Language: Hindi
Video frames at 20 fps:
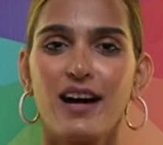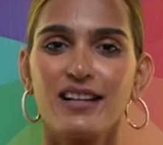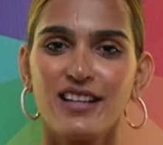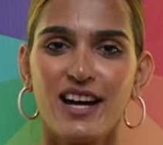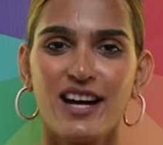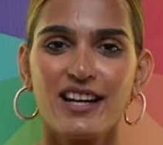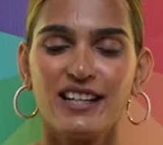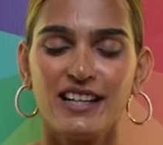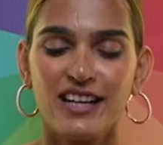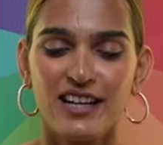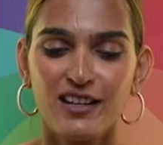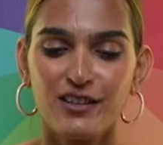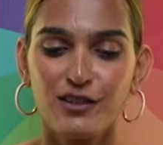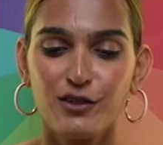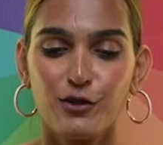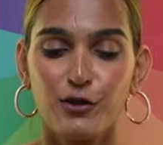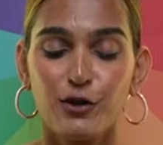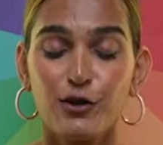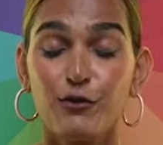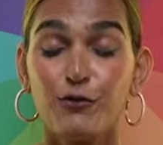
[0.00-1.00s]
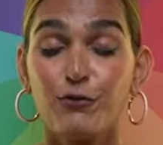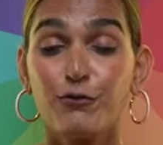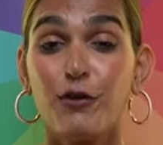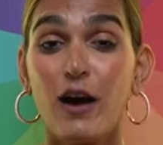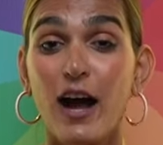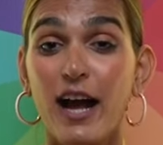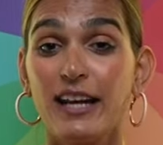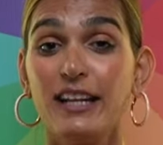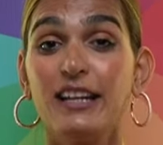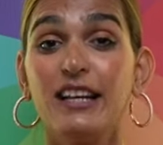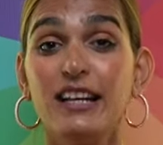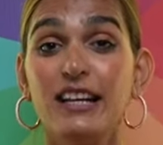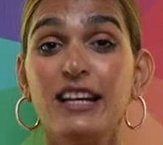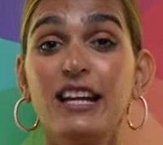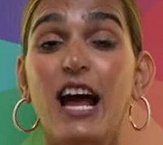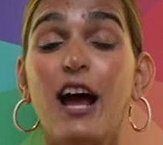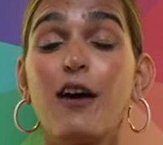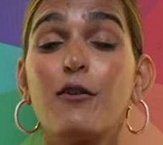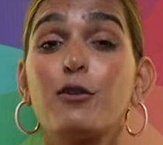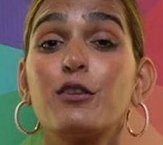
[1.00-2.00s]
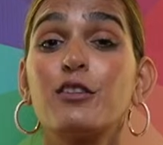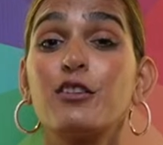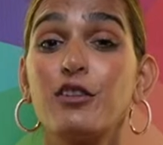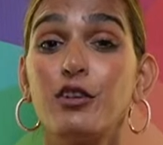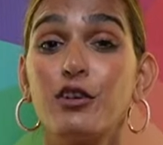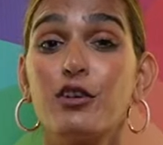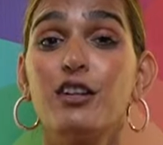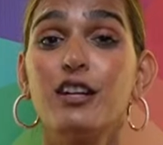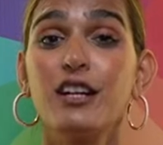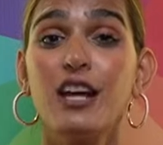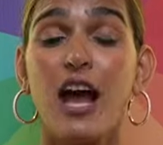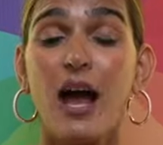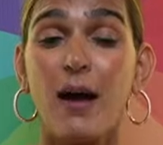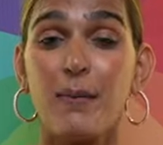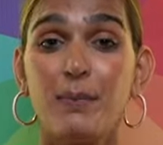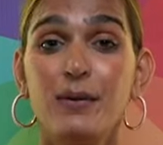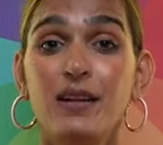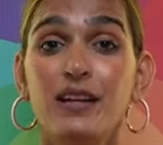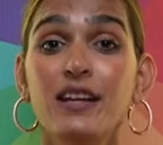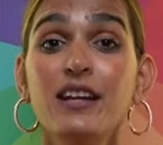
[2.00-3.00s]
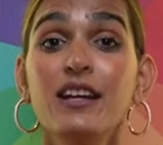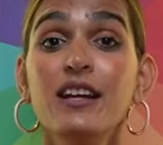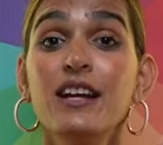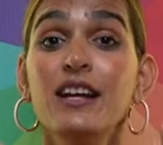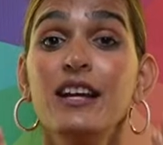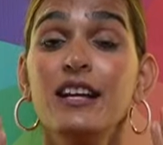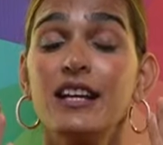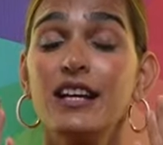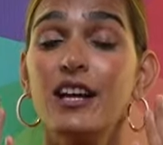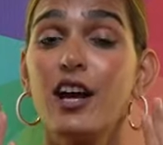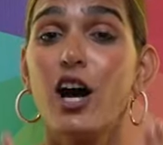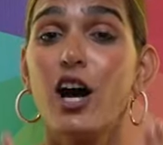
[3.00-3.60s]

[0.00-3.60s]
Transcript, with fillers: बाद आई है क्योंकि फाइनली आई वॉज रियली हैप्पी कि